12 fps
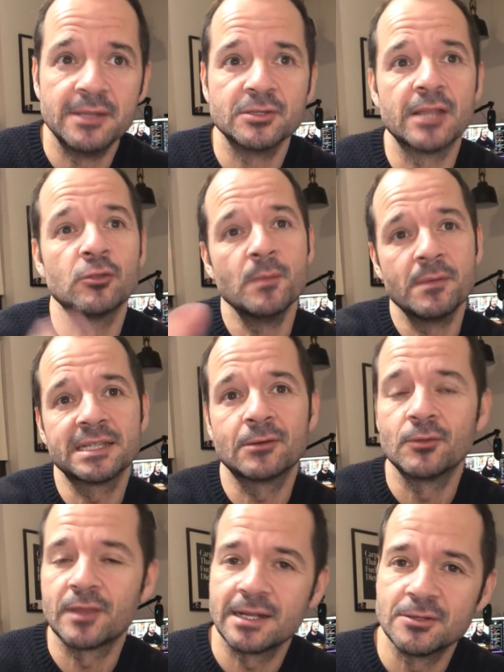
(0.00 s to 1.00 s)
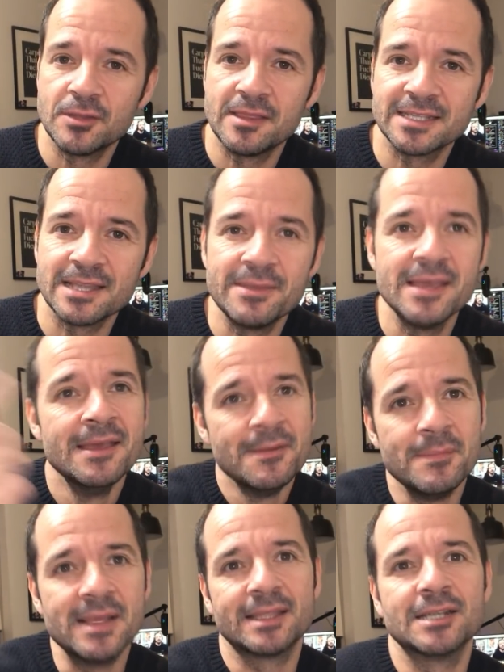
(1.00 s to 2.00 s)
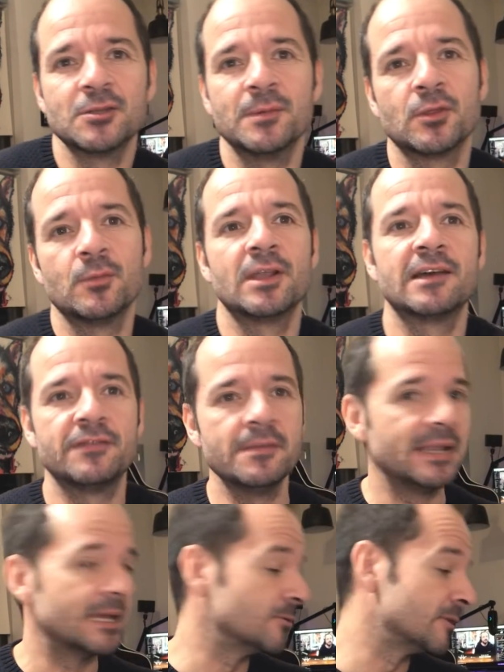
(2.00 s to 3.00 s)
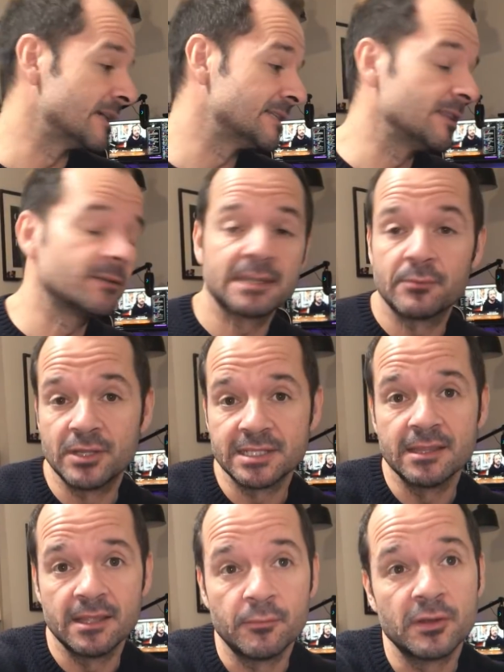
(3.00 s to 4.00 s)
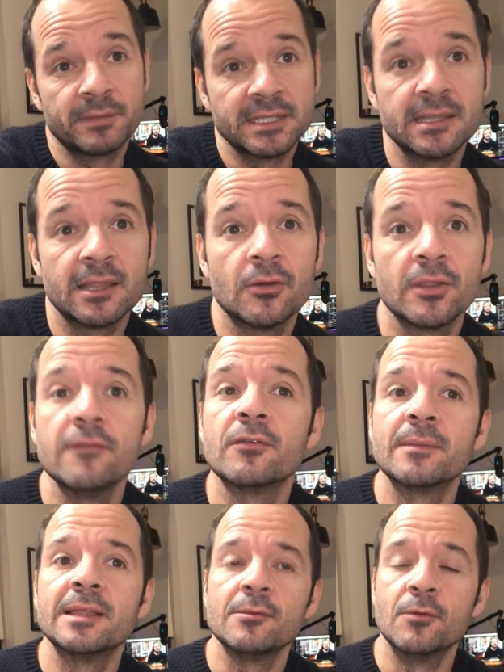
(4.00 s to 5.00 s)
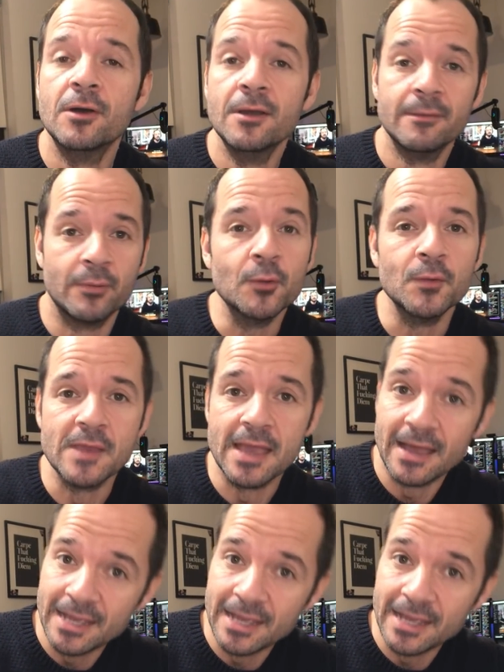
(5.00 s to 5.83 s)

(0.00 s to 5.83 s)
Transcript: O sea, tú me vas a contar las noticias a mí mientras yo me tomo el café mirándote. Así te vas a poder sentir, pues, presentador de informativo por un día.